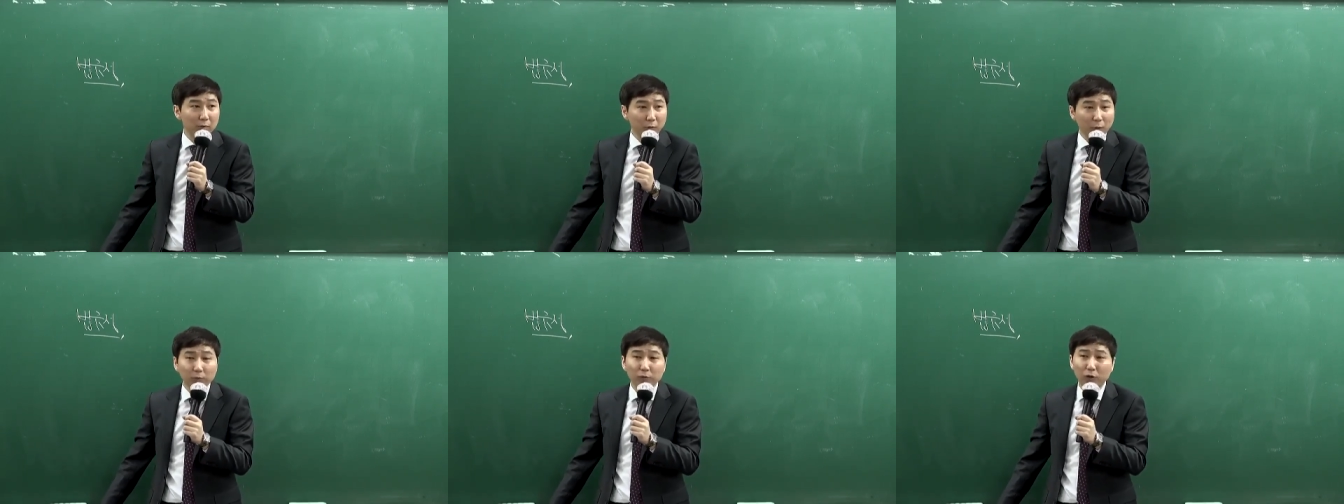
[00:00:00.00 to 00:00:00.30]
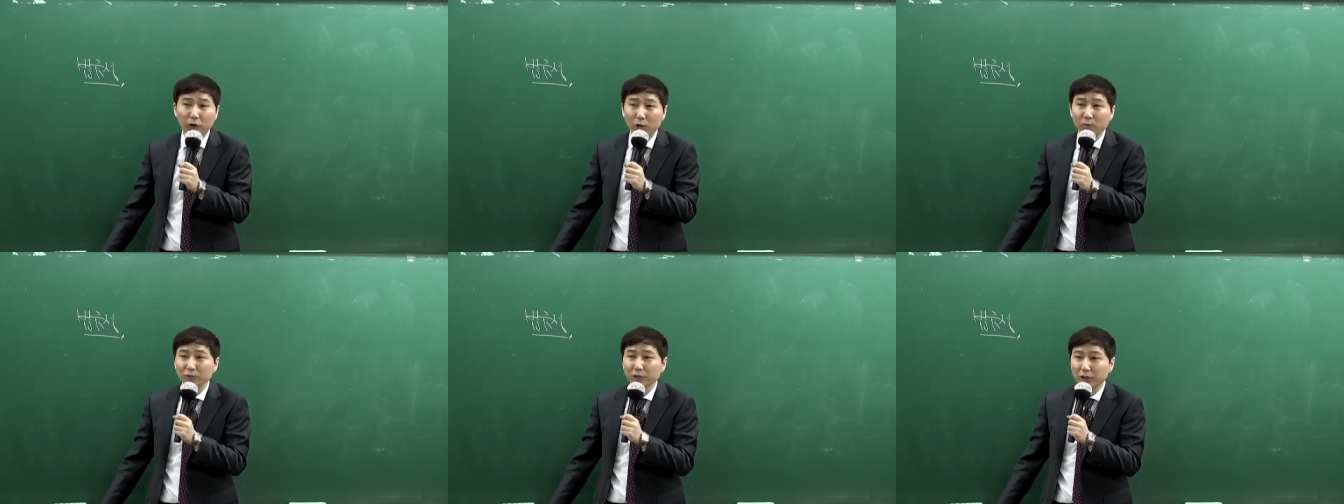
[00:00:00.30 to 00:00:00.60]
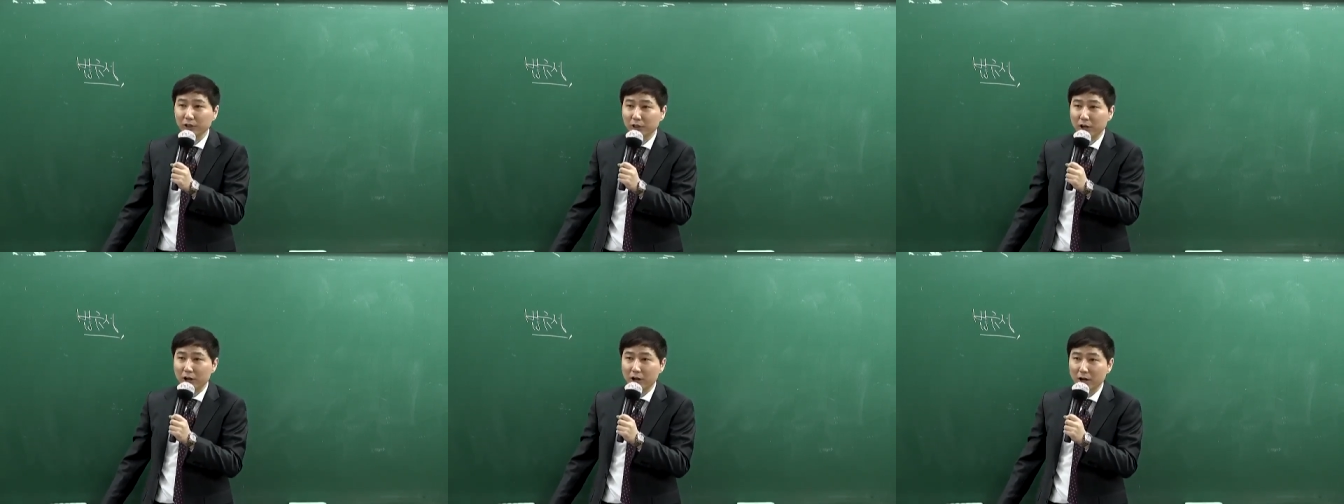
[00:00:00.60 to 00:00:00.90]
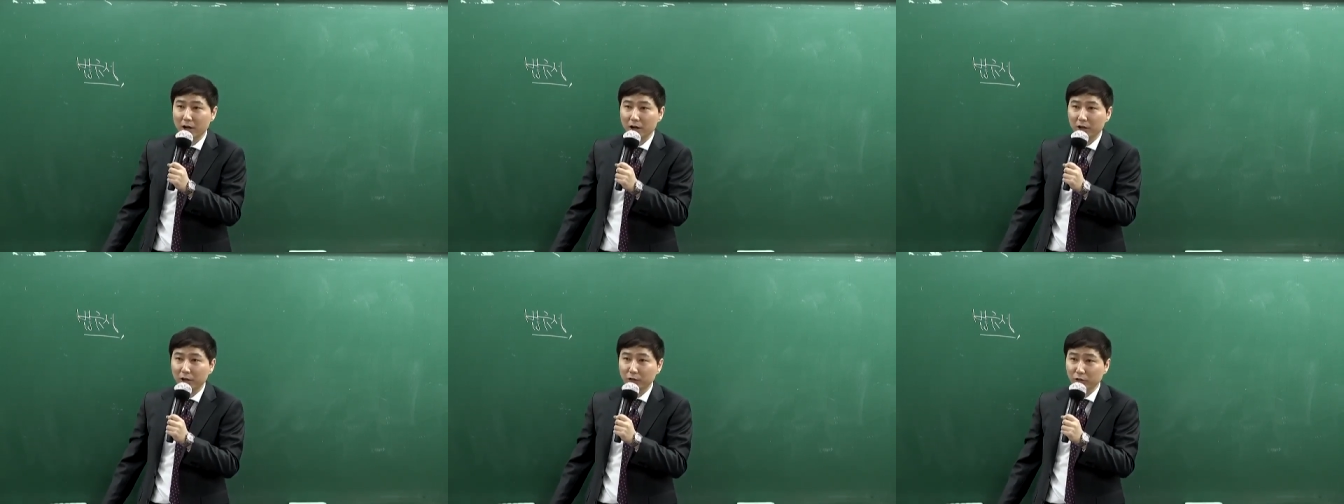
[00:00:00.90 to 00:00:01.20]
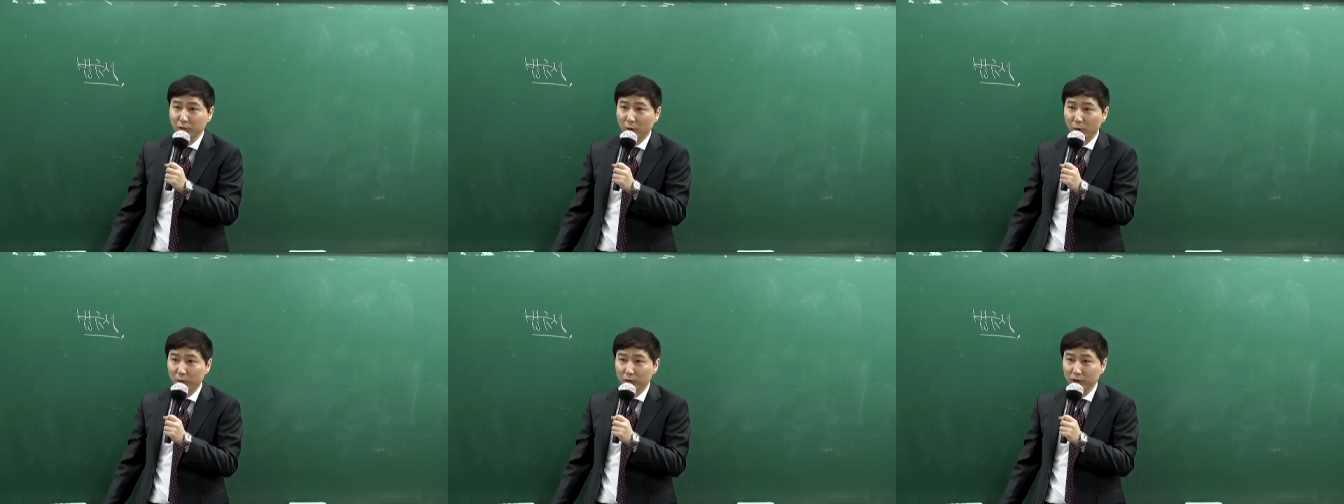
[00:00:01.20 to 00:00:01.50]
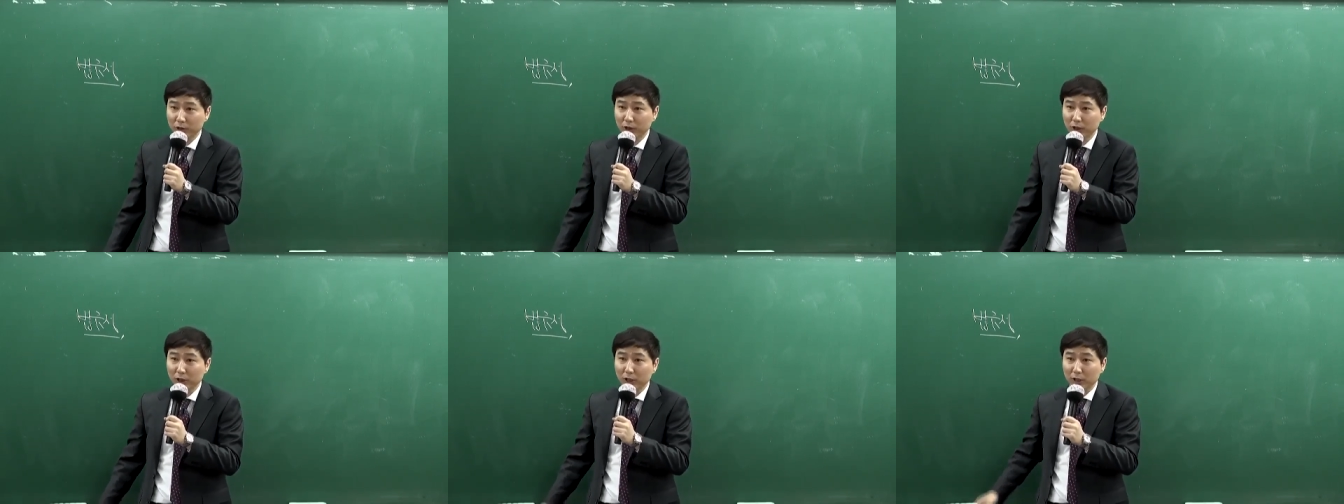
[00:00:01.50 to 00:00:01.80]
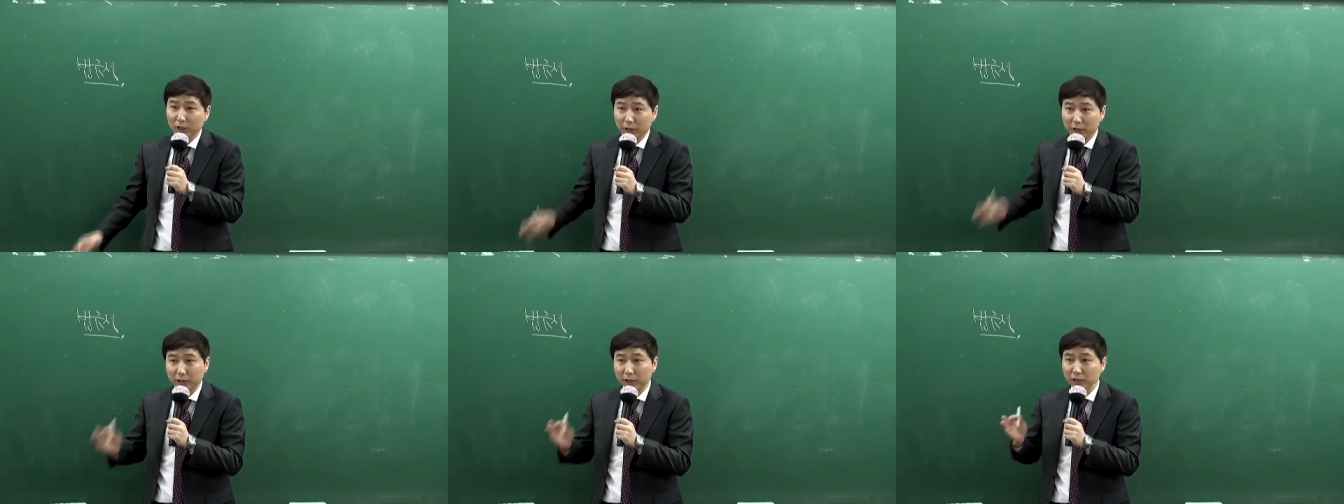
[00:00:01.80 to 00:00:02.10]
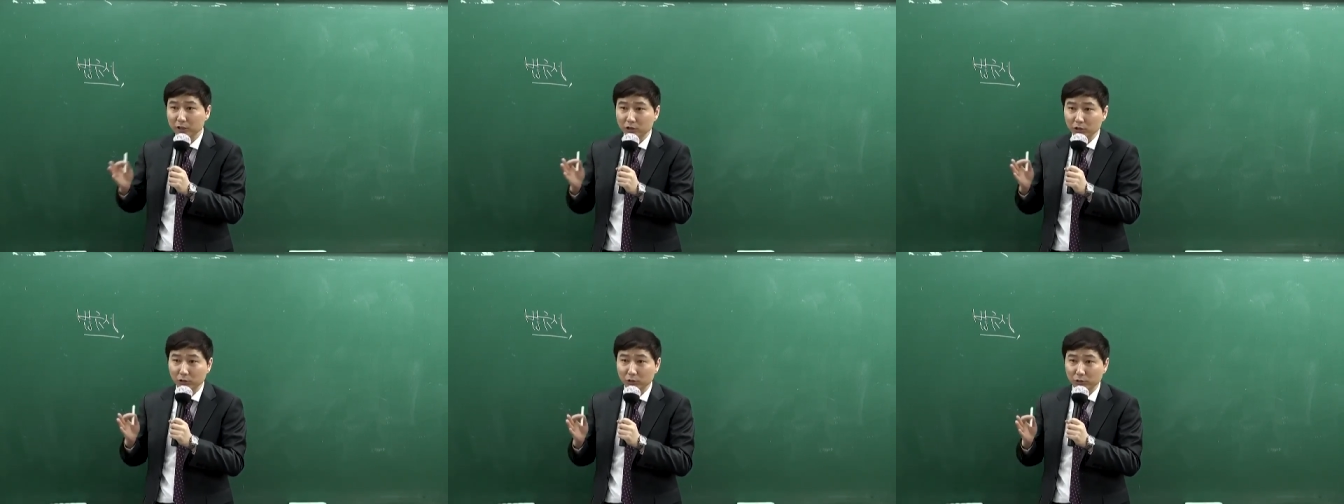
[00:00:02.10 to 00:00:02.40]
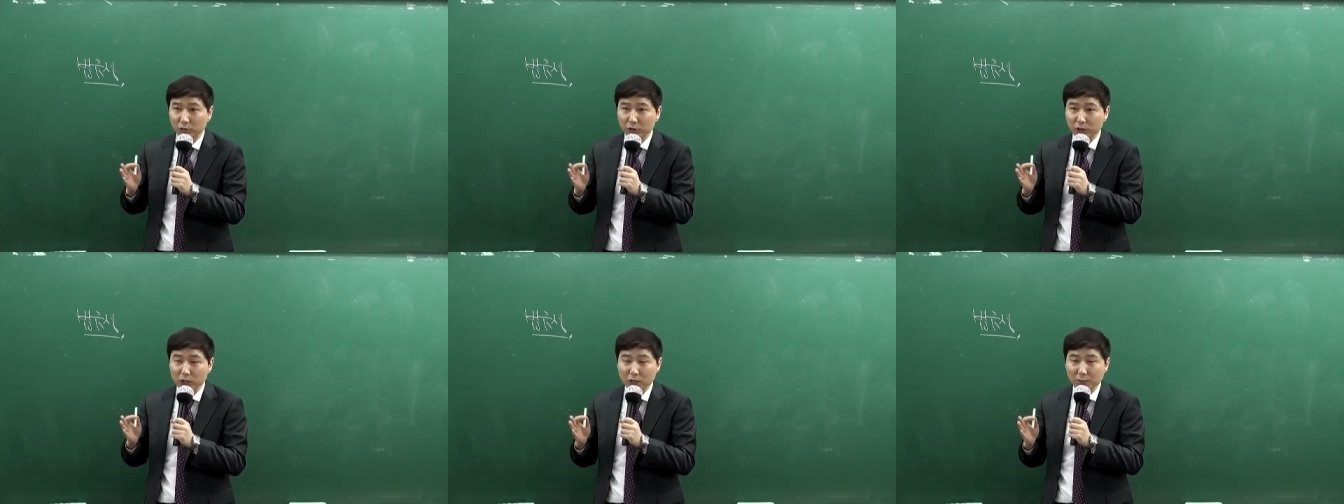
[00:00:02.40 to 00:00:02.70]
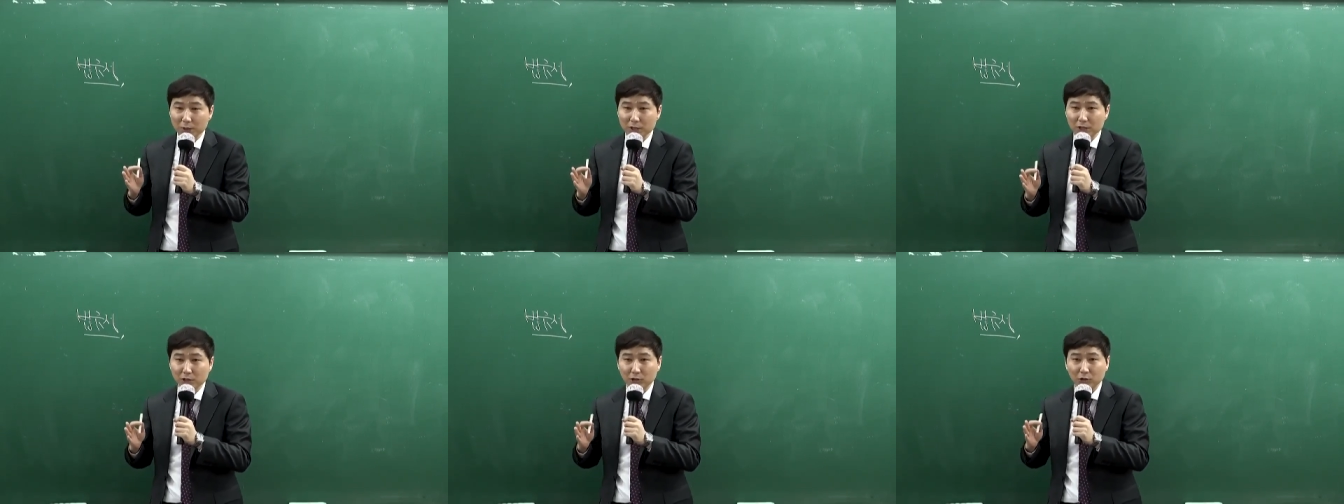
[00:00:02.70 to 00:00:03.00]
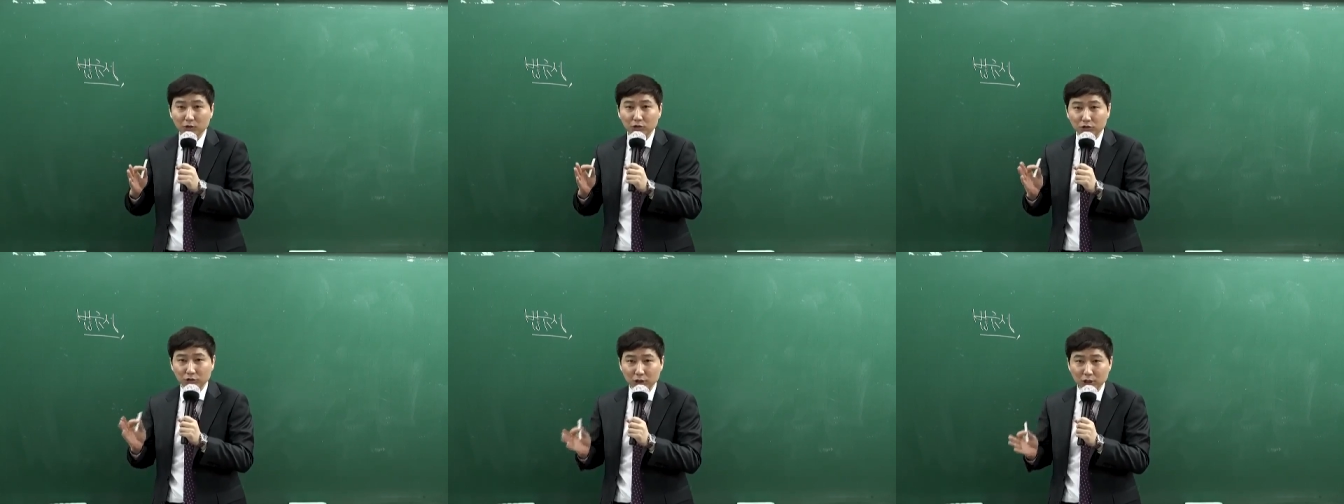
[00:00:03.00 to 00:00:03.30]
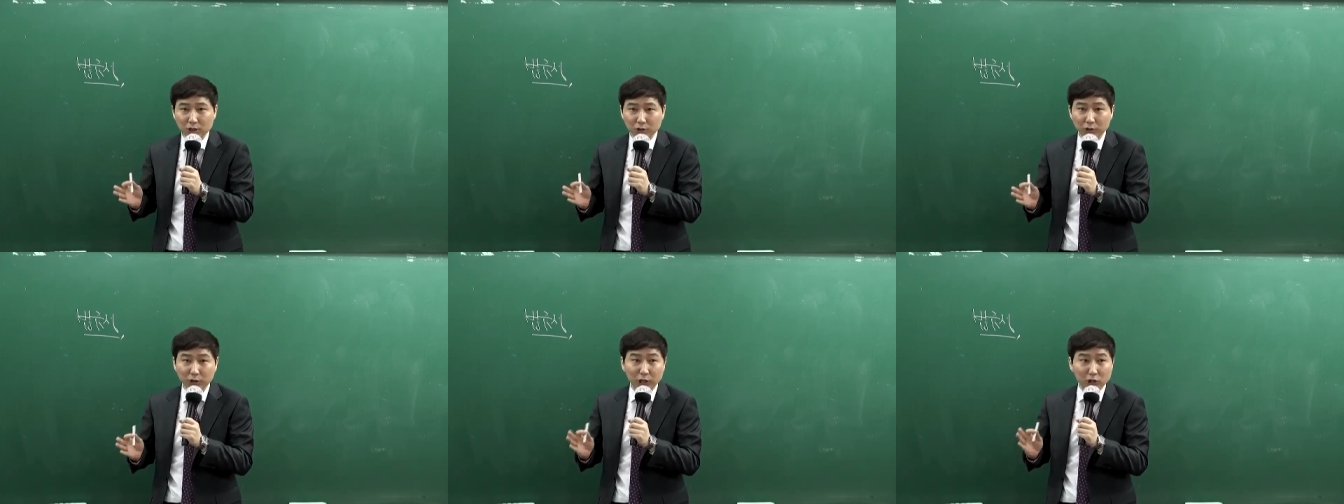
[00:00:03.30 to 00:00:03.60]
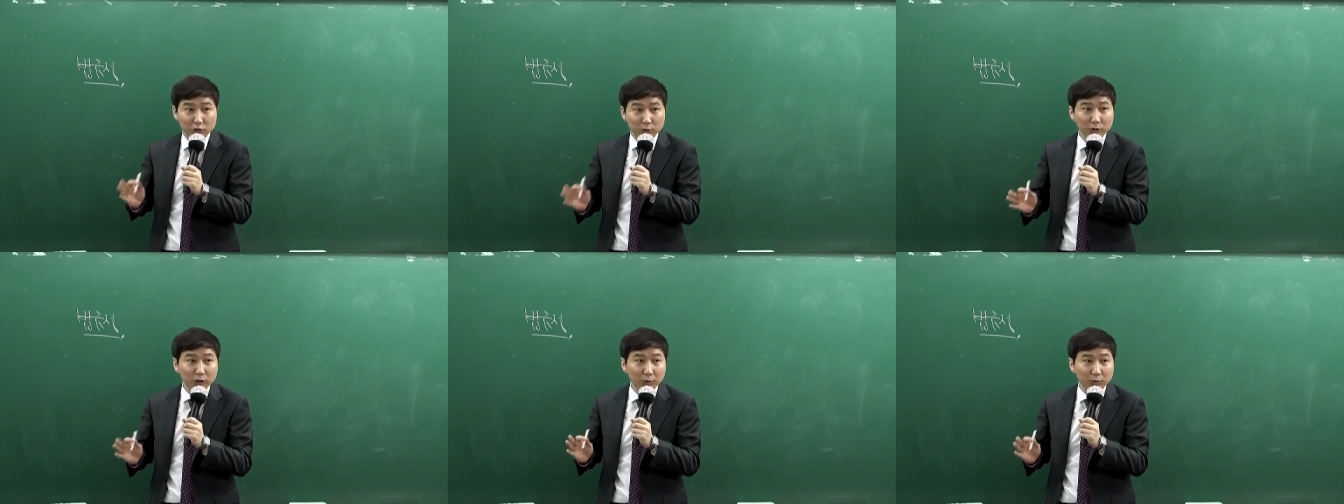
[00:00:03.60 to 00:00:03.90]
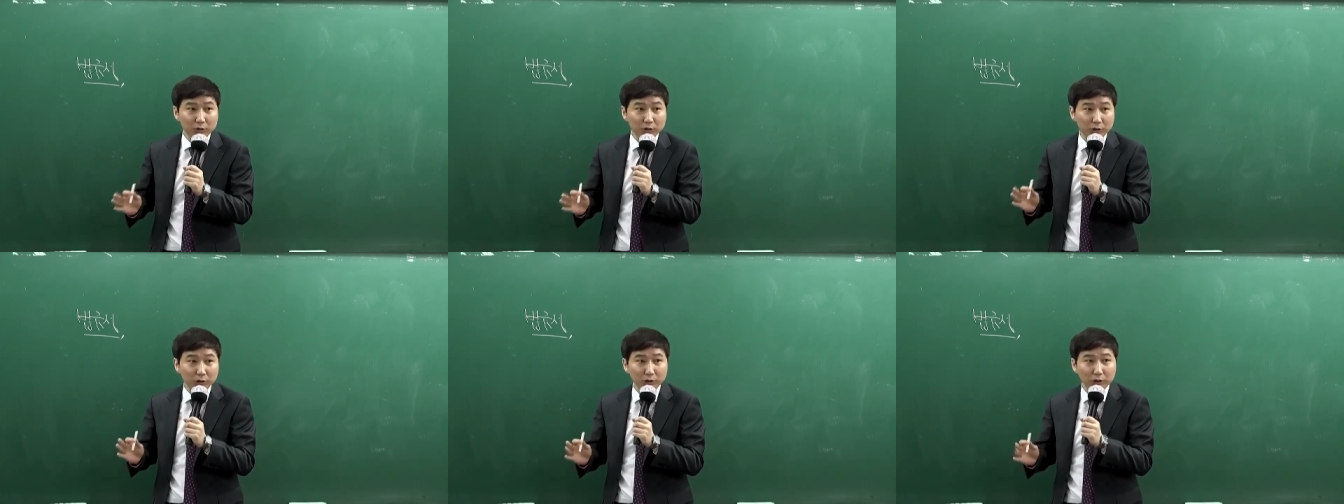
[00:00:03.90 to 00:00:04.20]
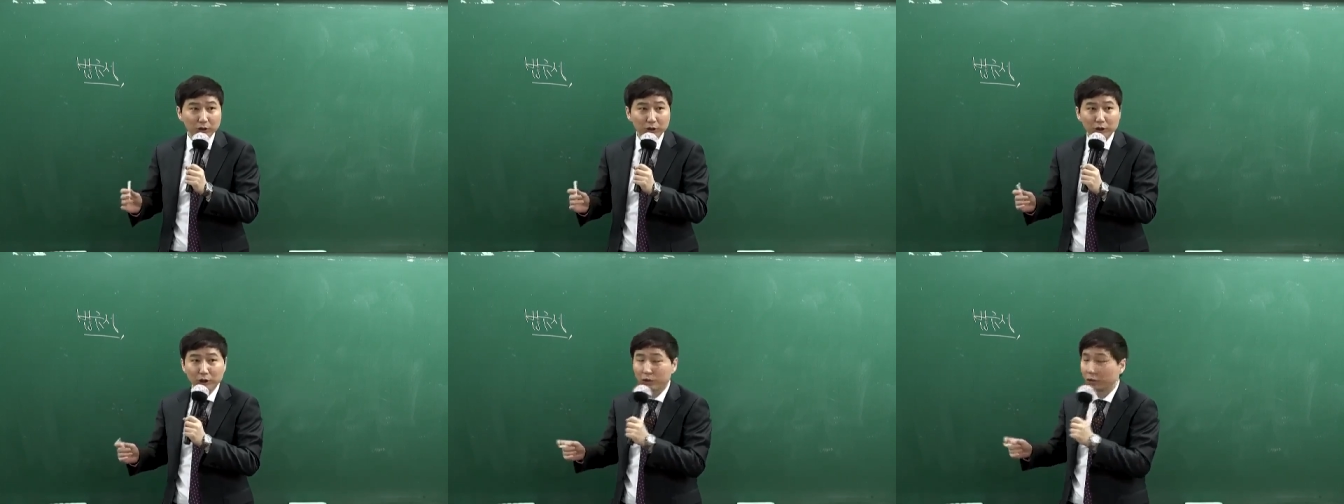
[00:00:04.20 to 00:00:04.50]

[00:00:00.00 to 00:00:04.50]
법대로 하면 되니까. 근데 우리 법은 태생적으로 일반성, 추상성을 가질 수밖에 없죠.